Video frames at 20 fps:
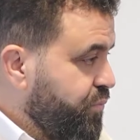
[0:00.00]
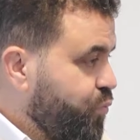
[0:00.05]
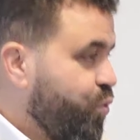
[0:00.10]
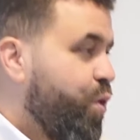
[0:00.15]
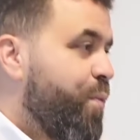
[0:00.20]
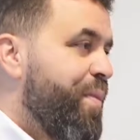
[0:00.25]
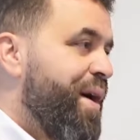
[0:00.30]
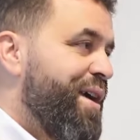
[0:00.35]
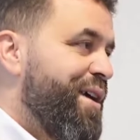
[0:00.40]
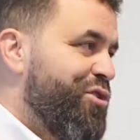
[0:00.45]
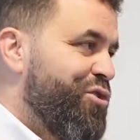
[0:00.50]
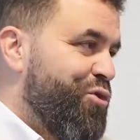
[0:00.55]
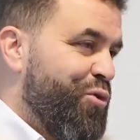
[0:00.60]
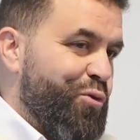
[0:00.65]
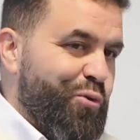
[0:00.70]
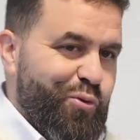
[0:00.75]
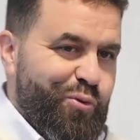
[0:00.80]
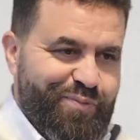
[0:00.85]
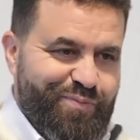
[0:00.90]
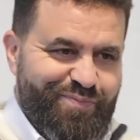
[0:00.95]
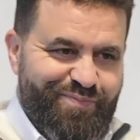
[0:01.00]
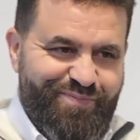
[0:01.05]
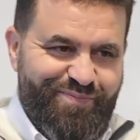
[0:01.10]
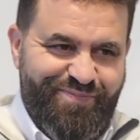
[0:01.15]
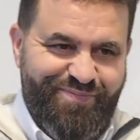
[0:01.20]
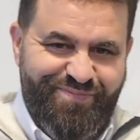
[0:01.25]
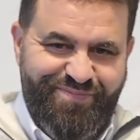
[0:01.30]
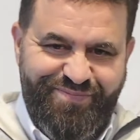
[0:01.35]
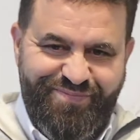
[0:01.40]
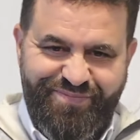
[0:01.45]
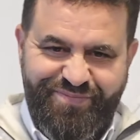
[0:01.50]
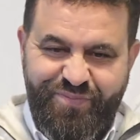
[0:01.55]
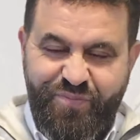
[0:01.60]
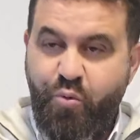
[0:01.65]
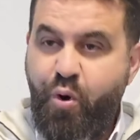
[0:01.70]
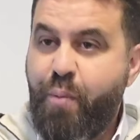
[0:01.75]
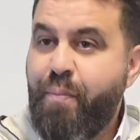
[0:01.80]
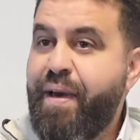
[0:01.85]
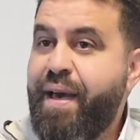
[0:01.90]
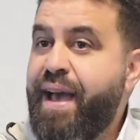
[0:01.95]
وما يشعرون
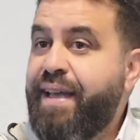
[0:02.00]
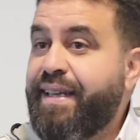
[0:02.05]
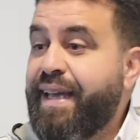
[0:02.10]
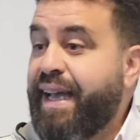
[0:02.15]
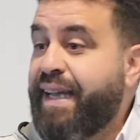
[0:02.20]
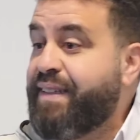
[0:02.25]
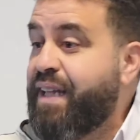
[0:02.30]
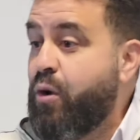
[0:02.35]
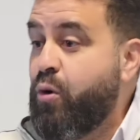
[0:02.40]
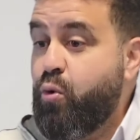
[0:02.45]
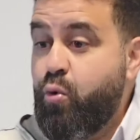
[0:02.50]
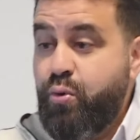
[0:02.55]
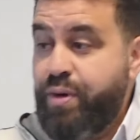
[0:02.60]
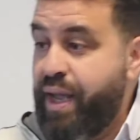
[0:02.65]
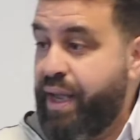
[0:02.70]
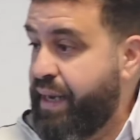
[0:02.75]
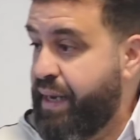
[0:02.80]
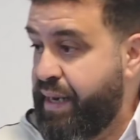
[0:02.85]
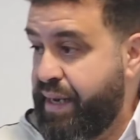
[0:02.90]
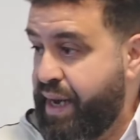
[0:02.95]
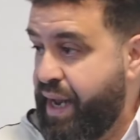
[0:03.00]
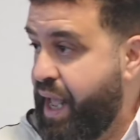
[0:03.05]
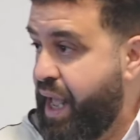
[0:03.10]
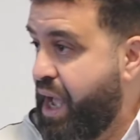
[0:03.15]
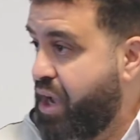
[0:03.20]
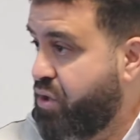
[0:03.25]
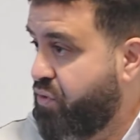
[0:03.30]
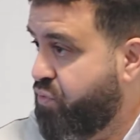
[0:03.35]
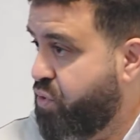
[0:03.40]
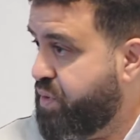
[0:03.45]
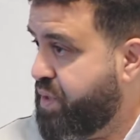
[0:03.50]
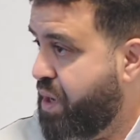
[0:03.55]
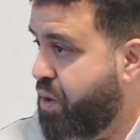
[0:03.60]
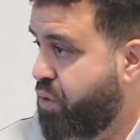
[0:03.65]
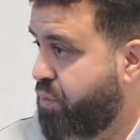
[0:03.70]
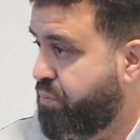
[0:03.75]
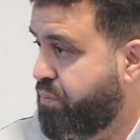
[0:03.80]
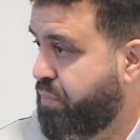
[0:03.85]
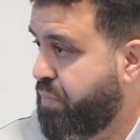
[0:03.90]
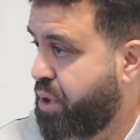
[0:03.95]
وما يخدعون إلا
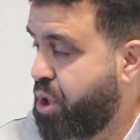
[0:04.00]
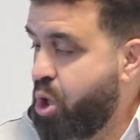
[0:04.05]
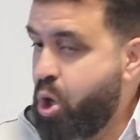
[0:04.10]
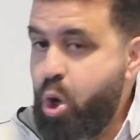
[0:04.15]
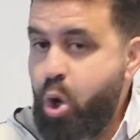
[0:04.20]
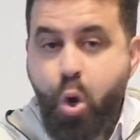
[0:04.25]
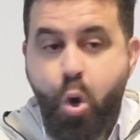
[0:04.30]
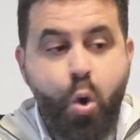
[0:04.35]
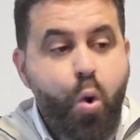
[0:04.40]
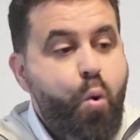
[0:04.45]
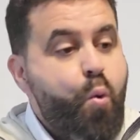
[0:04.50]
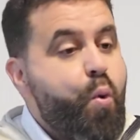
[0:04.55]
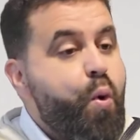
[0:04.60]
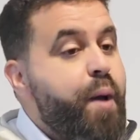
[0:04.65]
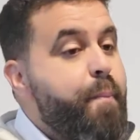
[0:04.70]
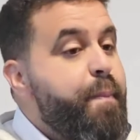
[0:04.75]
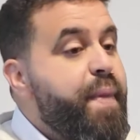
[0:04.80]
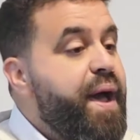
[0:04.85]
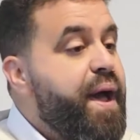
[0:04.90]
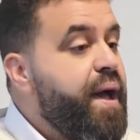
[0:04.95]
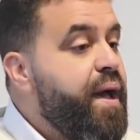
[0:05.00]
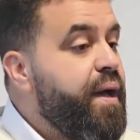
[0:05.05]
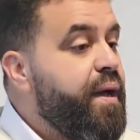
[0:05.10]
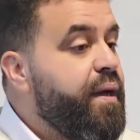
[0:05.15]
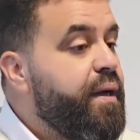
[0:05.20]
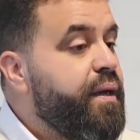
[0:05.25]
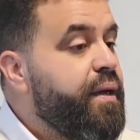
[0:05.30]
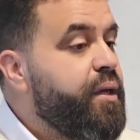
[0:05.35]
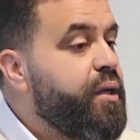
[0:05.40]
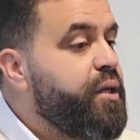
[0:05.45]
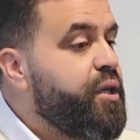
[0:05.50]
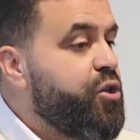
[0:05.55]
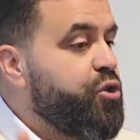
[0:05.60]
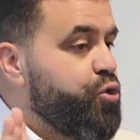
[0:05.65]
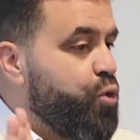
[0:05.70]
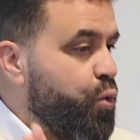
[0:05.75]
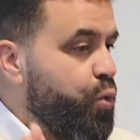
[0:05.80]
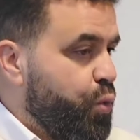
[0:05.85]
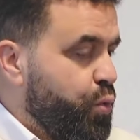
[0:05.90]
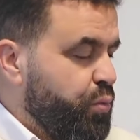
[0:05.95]
أنفسهم وما
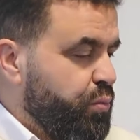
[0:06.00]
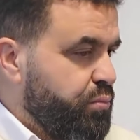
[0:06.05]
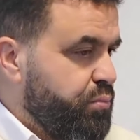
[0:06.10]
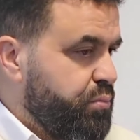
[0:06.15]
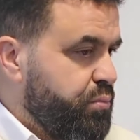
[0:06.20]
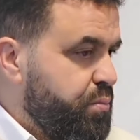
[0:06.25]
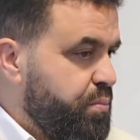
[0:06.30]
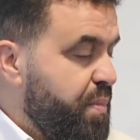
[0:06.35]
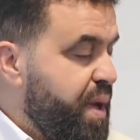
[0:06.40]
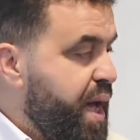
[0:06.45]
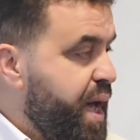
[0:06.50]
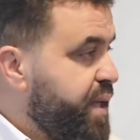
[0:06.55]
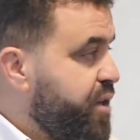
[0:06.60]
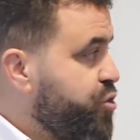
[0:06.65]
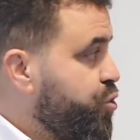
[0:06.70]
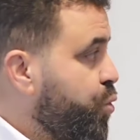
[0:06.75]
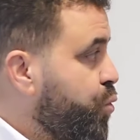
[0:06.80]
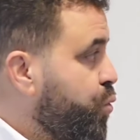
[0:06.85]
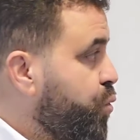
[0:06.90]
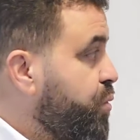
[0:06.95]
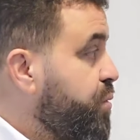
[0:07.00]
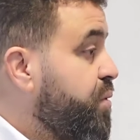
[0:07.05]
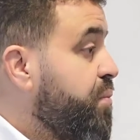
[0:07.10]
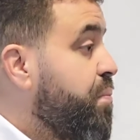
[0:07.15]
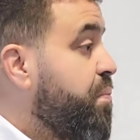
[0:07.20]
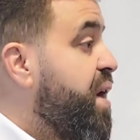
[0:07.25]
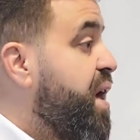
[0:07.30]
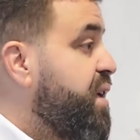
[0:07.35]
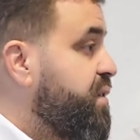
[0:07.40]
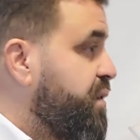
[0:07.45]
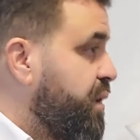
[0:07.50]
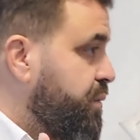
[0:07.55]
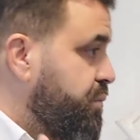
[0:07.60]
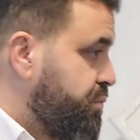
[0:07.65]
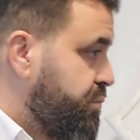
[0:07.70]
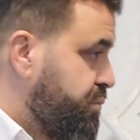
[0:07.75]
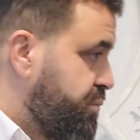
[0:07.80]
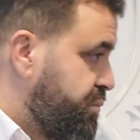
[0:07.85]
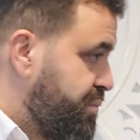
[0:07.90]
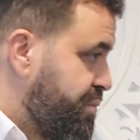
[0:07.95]
يشعرون ما يشعرون باطل
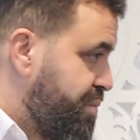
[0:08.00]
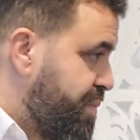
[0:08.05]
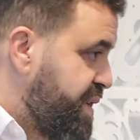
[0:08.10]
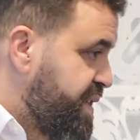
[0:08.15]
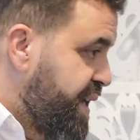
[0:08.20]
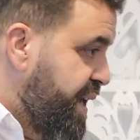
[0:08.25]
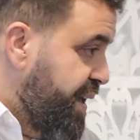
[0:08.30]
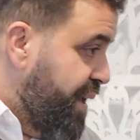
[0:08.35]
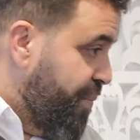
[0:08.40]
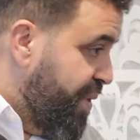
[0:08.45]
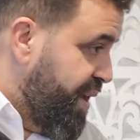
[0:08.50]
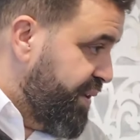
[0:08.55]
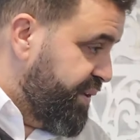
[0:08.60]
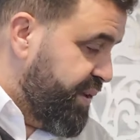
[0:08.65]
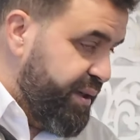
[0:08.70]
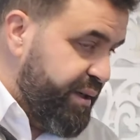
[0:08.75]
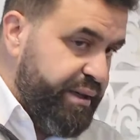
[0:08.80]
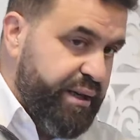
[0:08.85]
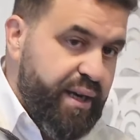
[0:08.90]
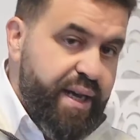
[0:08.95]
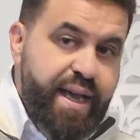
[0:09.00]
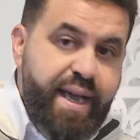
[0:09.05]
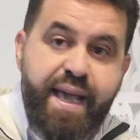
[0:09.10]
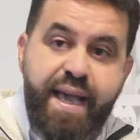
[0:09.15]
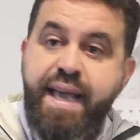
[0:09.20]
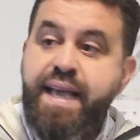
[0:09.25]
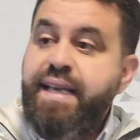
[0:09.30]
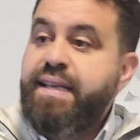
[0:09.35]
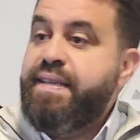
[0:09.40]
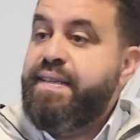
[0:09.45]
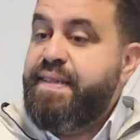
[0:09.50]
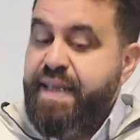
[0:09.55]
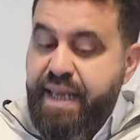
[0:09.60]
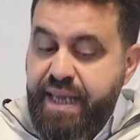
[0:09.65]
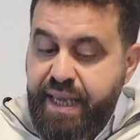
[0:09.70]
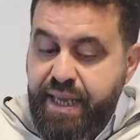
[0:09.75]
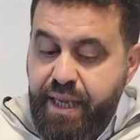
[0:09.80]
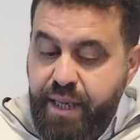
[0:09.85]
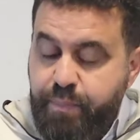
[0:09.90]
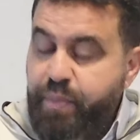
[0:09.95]
مسألة باطنية
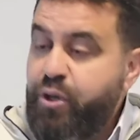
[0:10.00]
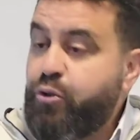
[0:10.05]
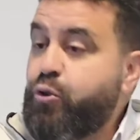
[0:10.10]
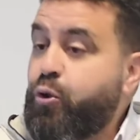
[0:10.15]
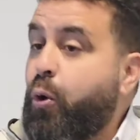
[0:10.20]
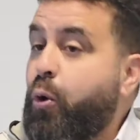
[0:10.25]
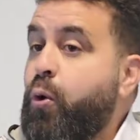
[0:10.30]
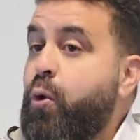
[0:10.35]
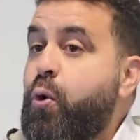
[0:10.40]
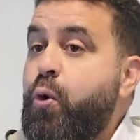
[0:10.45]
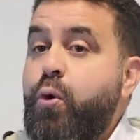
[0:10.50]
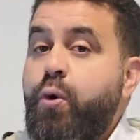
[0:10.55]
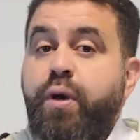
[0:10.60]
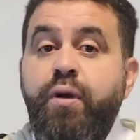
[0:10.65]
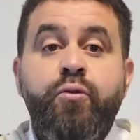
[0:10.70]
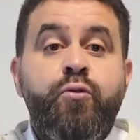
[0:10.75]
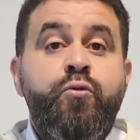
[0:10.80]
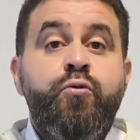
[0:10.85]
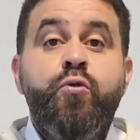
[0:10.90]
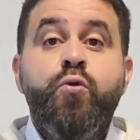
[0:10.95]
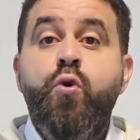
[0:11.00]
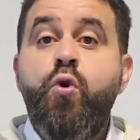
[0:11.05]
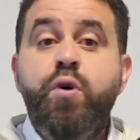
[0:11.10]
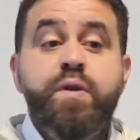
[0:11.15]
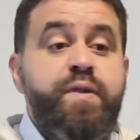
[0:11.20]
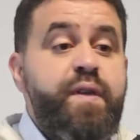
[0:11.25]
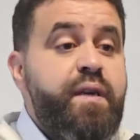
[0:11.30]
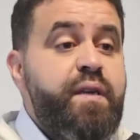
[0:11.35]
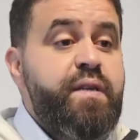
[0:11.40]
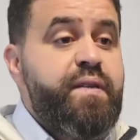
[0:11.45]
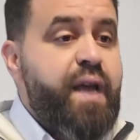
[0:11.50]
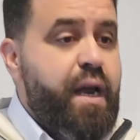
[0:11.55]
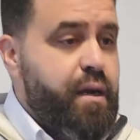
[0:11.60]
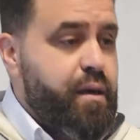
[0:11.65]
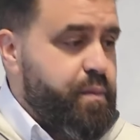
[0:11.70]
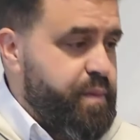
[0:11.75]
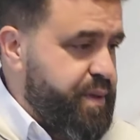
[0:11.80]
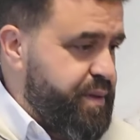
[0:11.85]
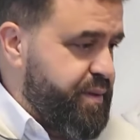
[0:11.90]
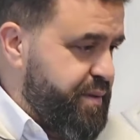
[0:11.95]
Sie betrügen nur sich
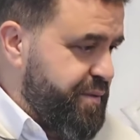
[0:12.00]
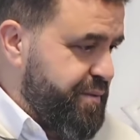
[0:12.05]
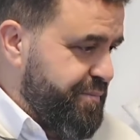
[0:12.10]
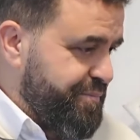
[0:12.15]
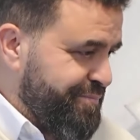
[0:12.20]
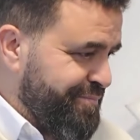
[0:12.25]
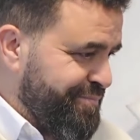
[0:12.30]
selbst